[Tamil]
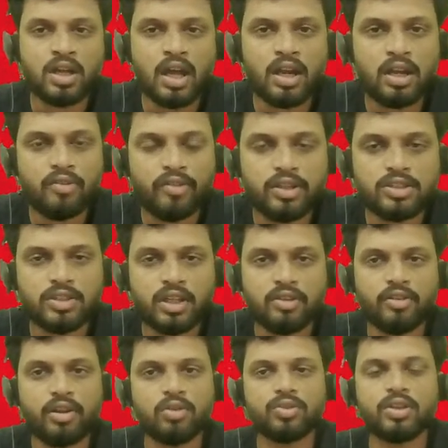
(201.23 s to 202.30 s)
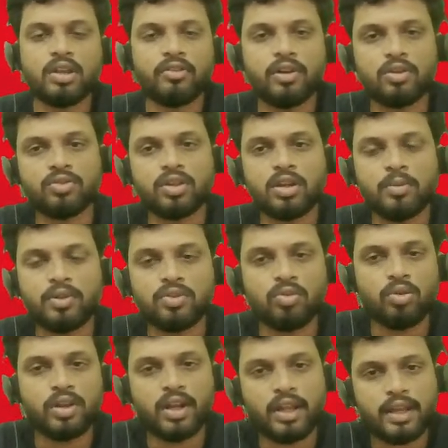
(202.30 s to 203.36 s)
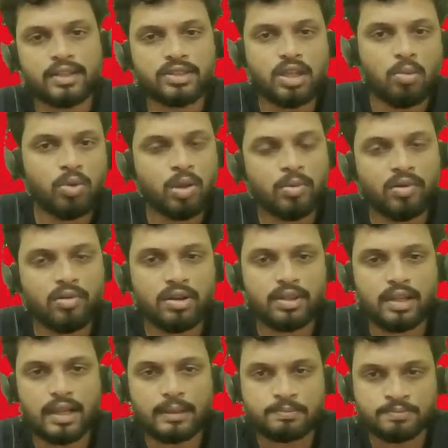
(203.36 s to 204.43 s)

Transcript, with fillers: கரண்ட் அஃபேர்ஸ் எனக்கு வேணும் சார் வேணும் சார் அப்படின்னு சொல்லிட்டு ஏன்னா எக்ஸாமும் நமக்கு வருதில்ல